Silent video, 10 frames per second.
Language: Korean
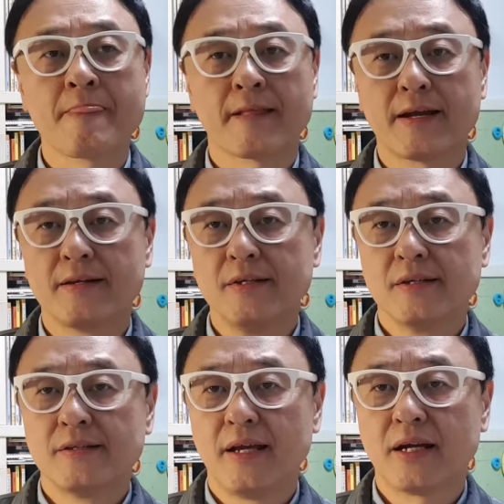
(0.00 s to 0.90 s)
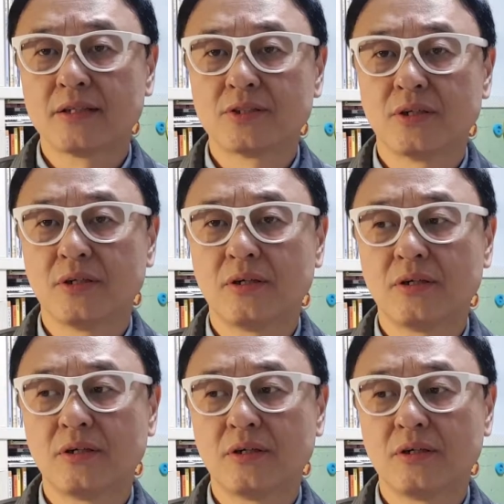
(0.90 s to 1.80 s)
그러니까 내가
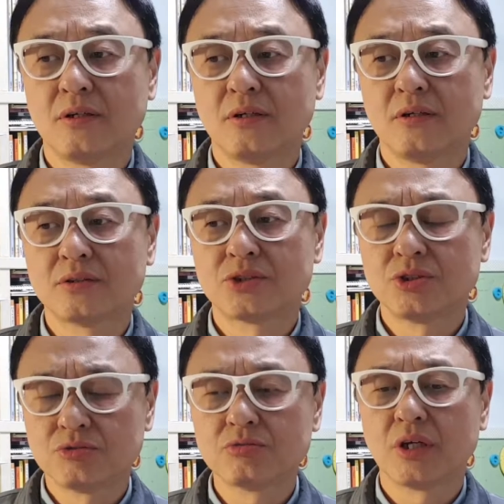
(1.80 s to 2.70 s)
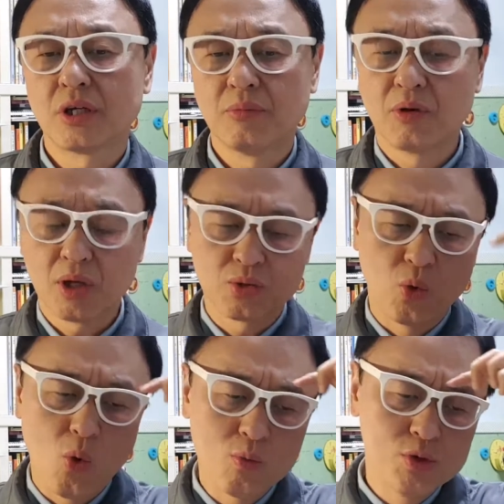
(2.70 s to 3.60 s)
저 친구에게 뭔가
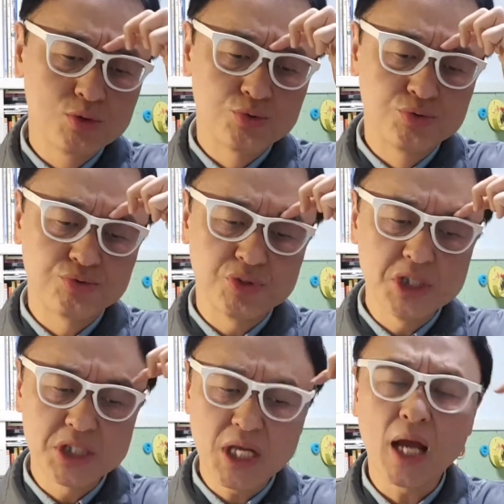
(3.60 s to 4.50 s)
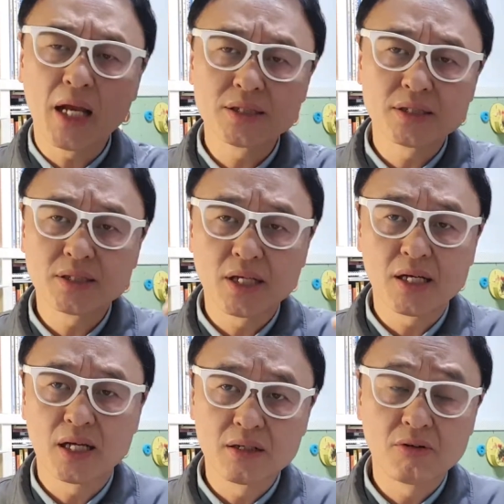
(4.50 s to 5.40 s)
도움을 줄 수 있지
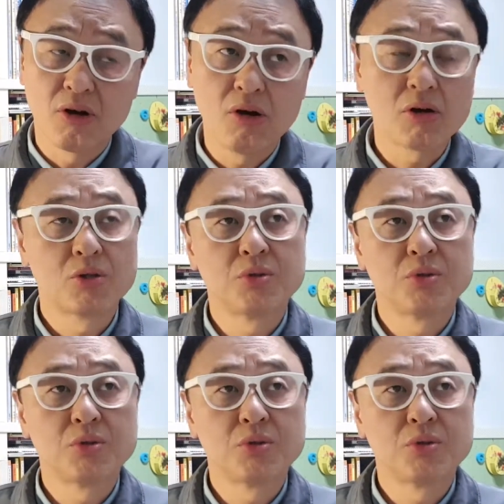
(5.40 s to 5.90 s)
않았을까라는 거 그리고